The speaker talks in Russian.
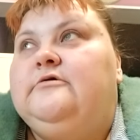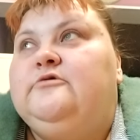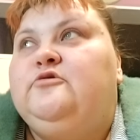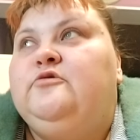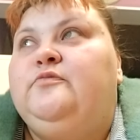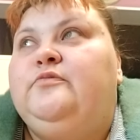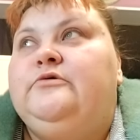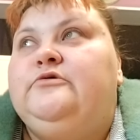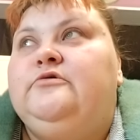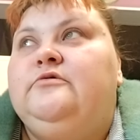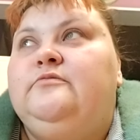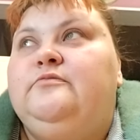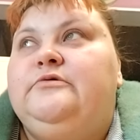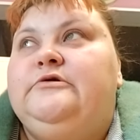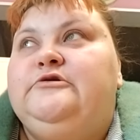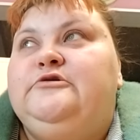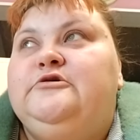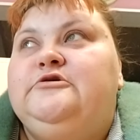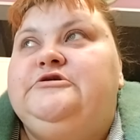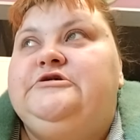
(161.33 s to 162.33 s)
то потом
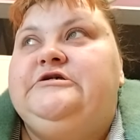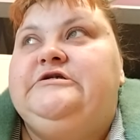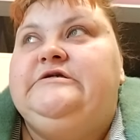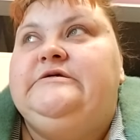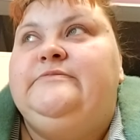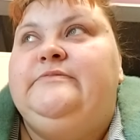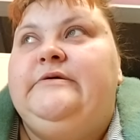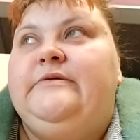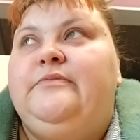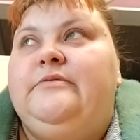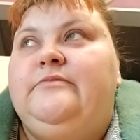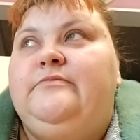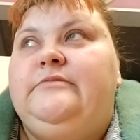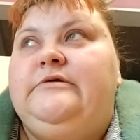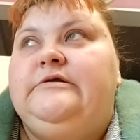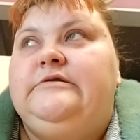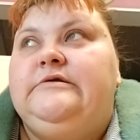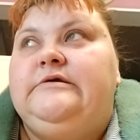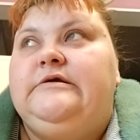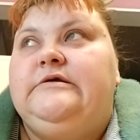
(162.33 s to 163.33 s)
придется тебе
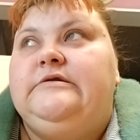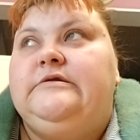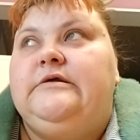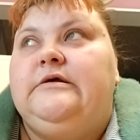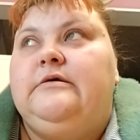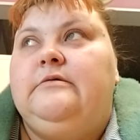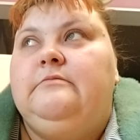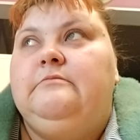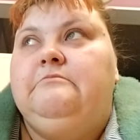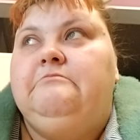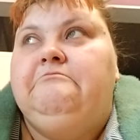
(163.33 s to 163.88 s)
поминки-то